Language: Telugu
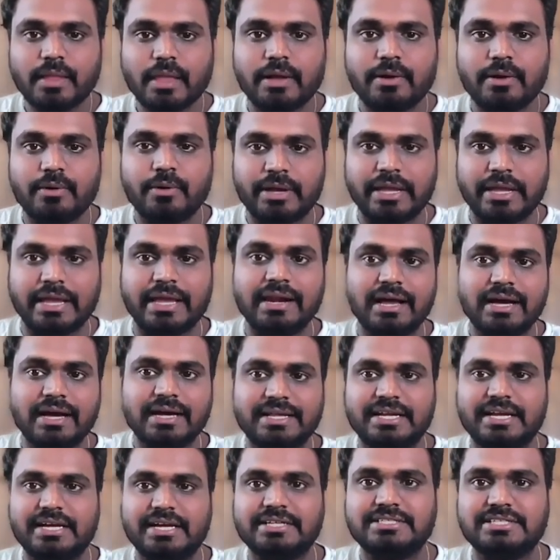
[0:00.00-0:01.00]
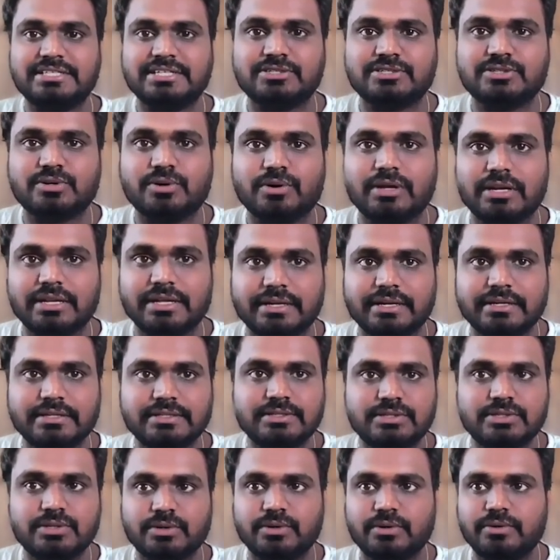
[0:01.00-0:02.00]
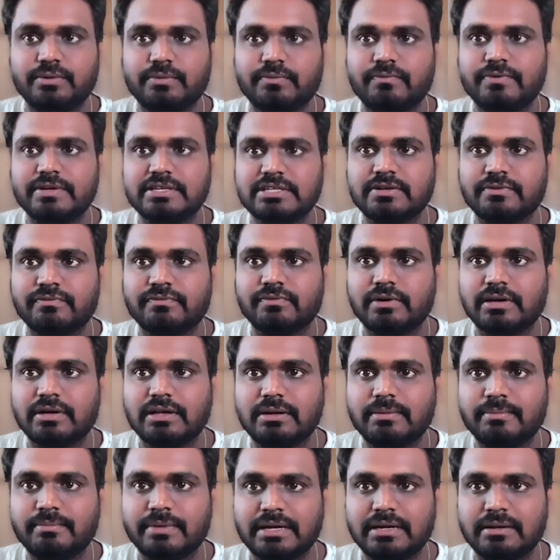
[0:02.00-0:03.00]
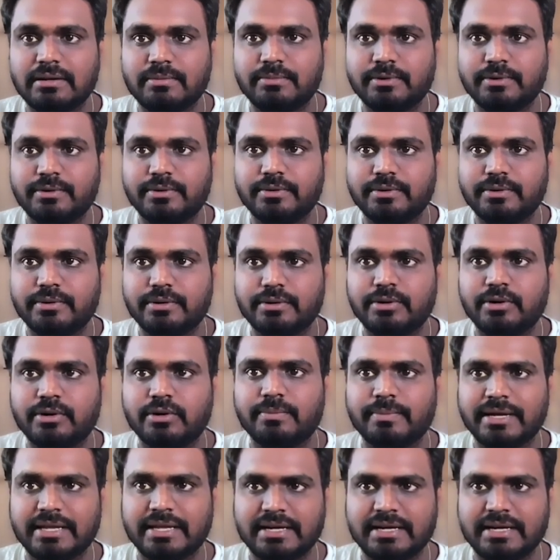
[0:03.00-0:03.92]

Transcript: ఓకే ఎలా క్రియేట్ చేసుకోవాలి సో ఫస్ట్ ఆఫ్ ఆల్ మనము డొమైన్